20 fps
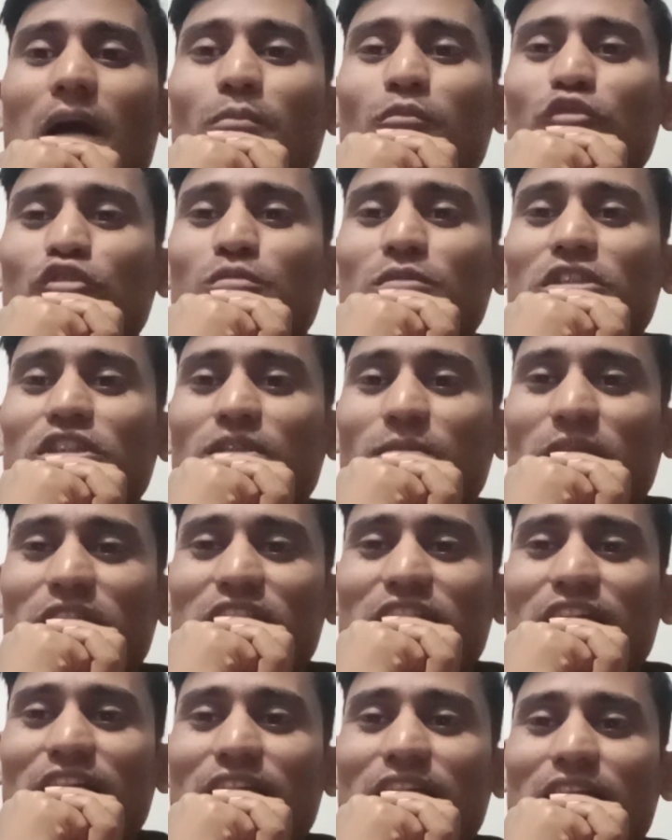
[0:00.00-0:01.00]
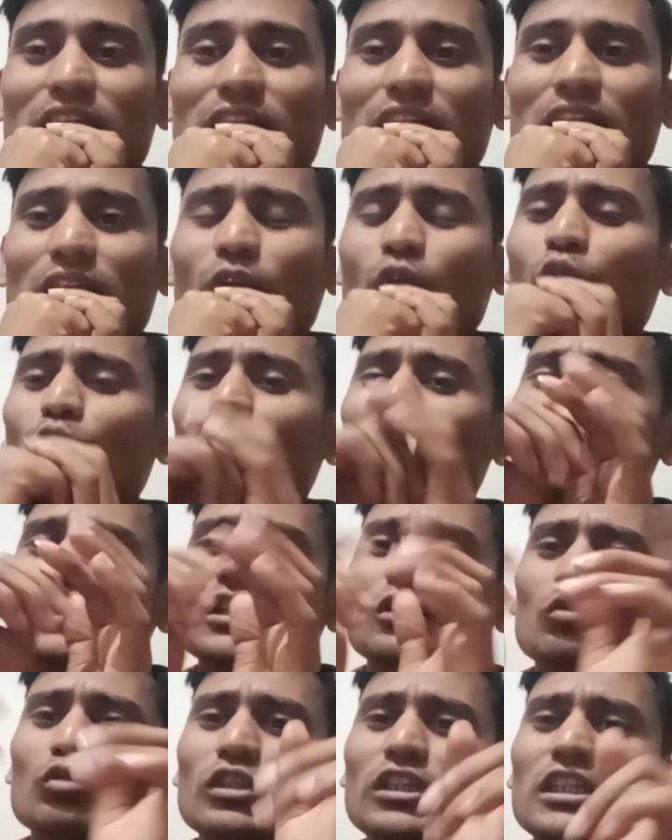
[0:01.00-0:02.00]
आप उसमें समझ गए
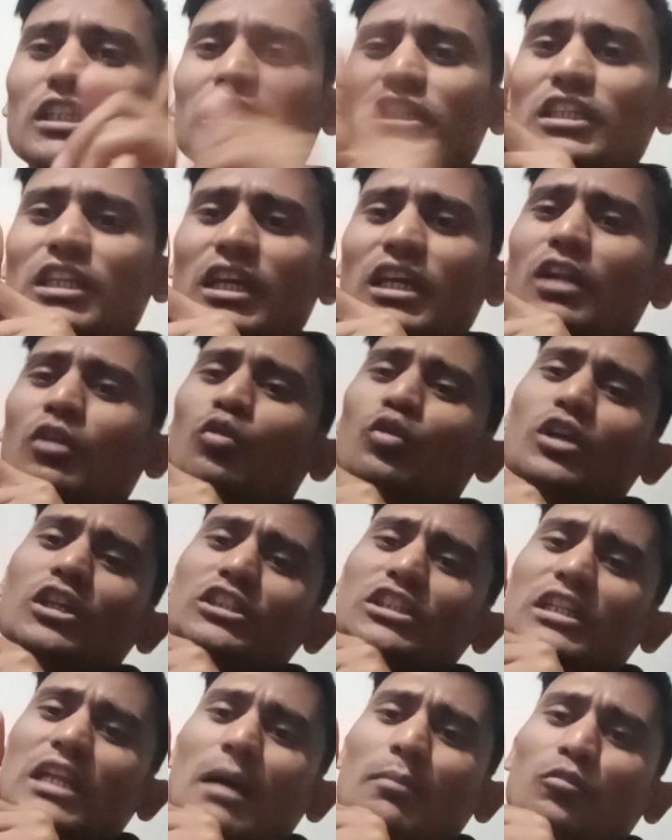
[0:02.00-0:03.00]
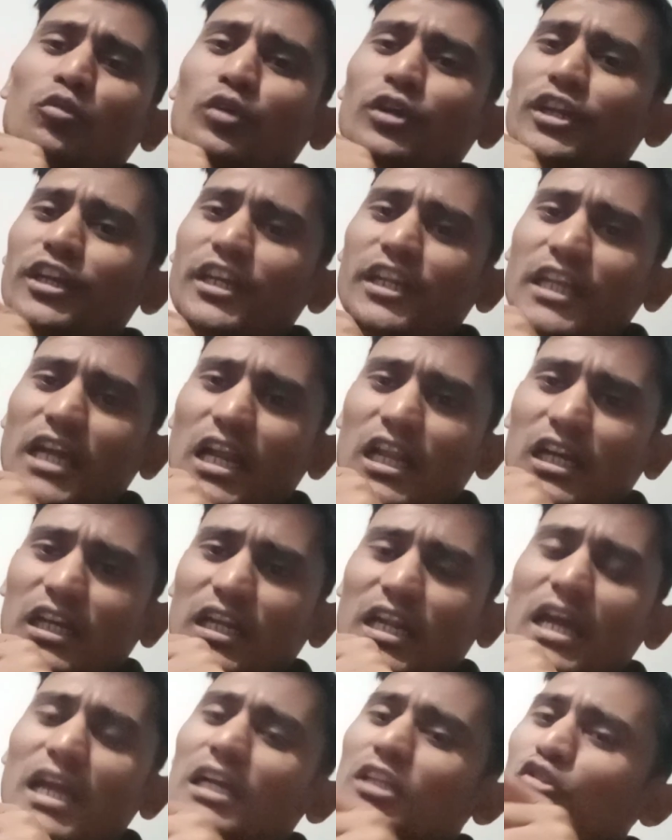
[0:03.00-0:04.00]
लोकेशन कोई इसी नहीं है लोकेशन आपको इंडिया
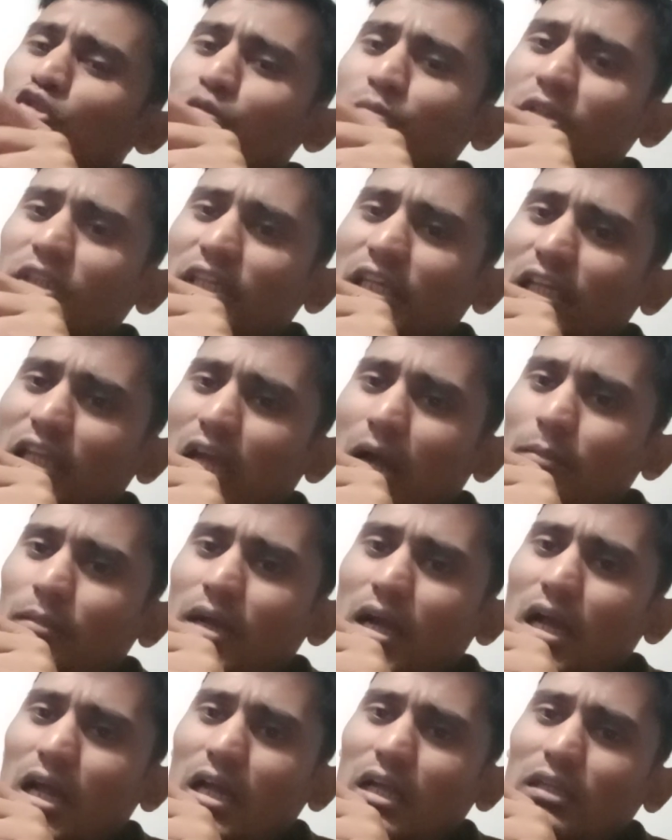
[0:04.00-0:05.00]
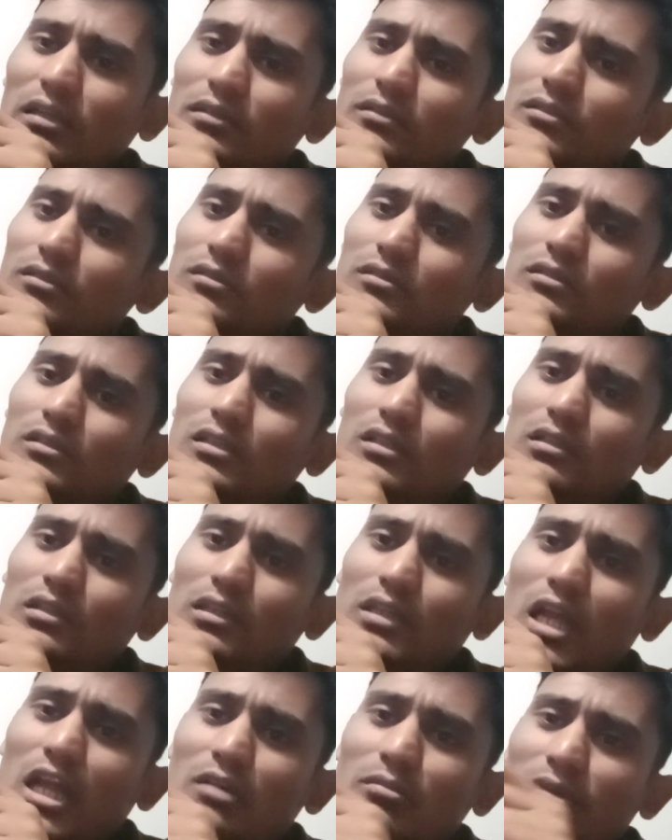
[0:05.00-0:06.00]
रखना है जो भी है आपका
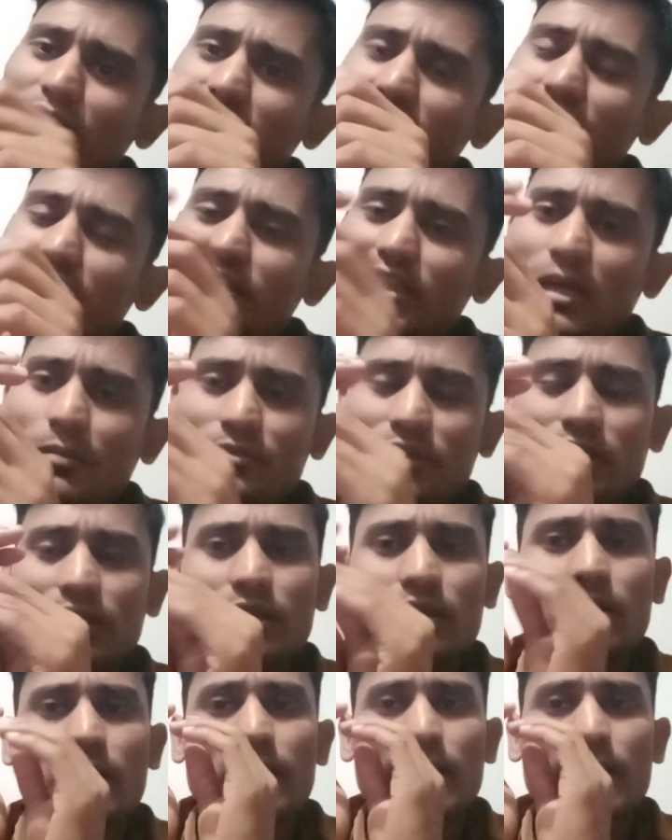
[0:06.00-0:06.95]
लैंग्वेज के हिसाब से